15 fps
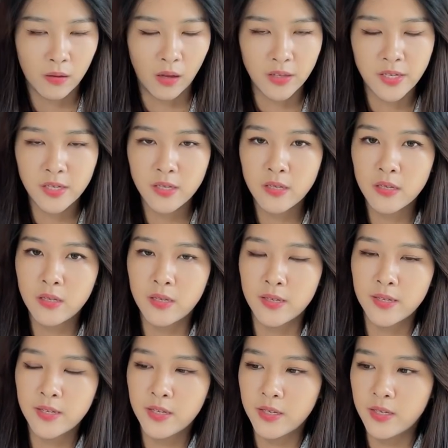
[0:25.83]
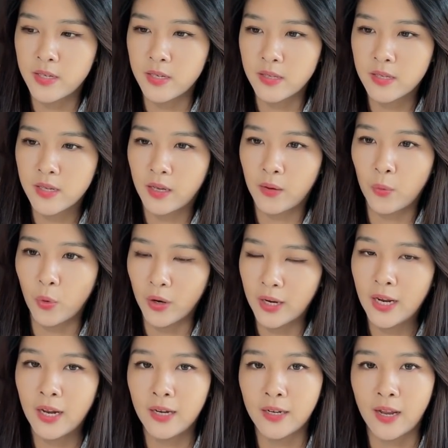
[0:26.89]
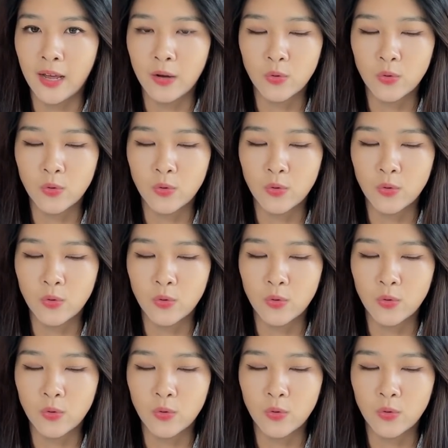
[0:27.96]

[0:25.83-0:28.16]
啊，其实这整件事情在我看来，